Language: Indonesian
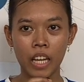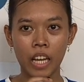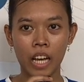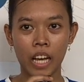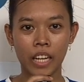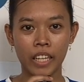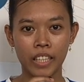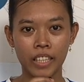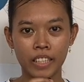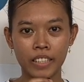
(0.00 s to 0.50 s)

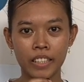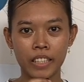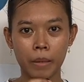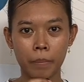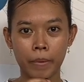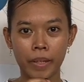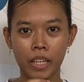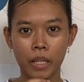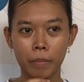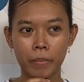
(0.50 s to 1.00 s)
hari ini
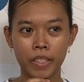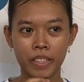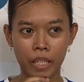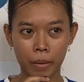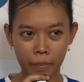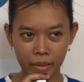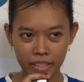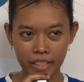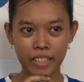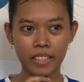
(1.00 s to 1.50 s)
siapa yang lebih siap
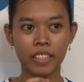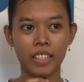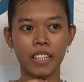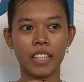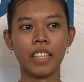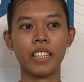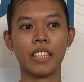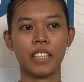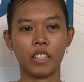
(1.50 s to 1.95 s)
aja sih